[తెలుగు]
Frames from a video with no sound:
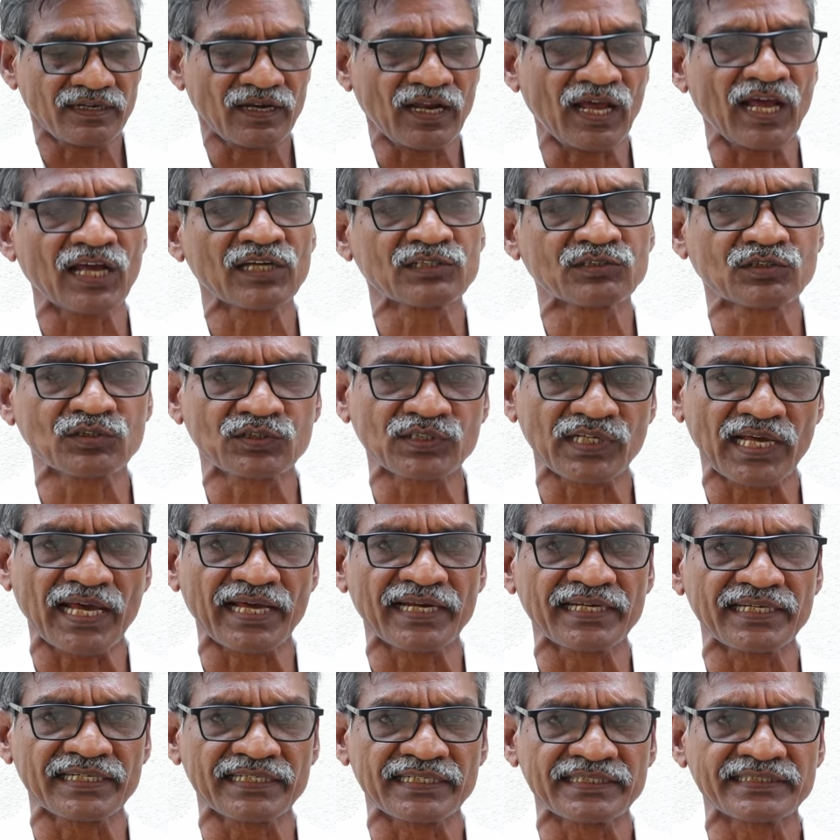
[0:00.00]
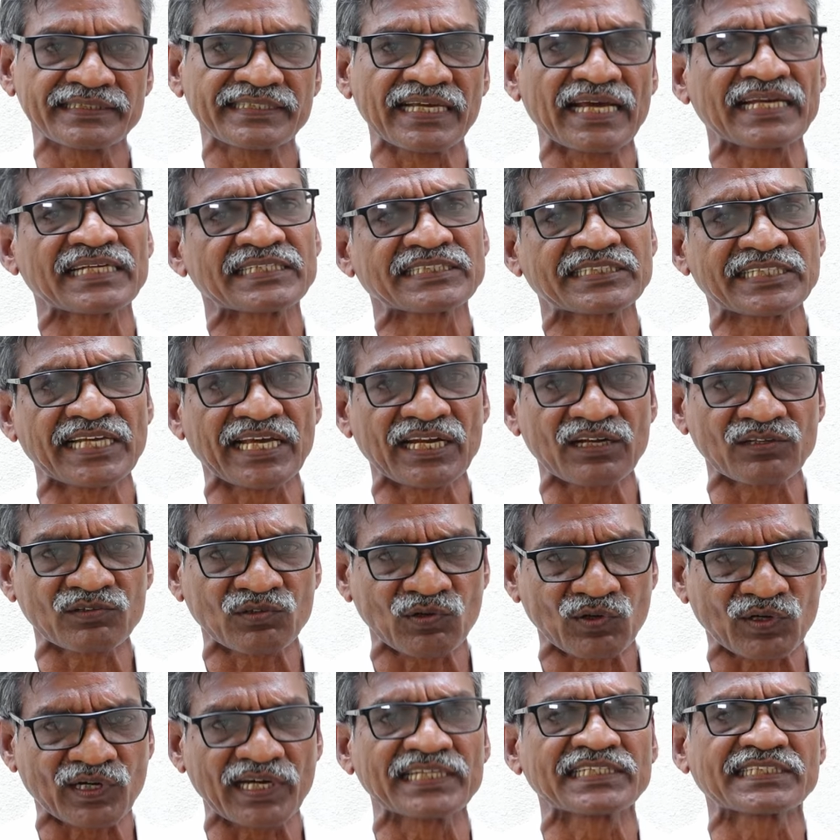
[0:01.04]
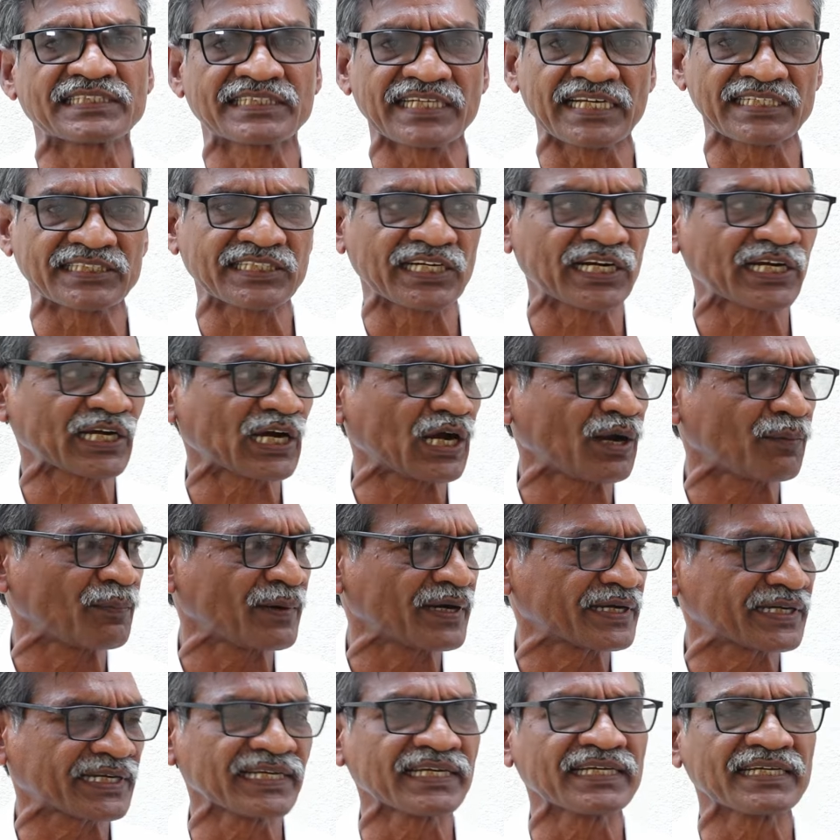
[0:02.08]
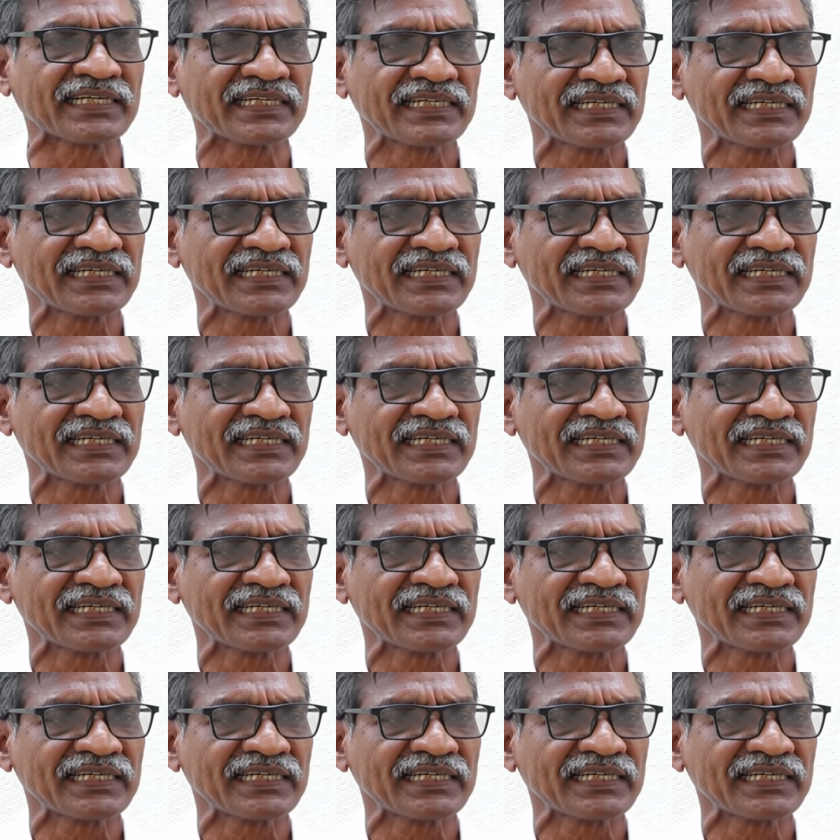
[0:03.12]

లాస్ట్ సారి జనసేనతో కలిసి చేశాడు కాబట్టి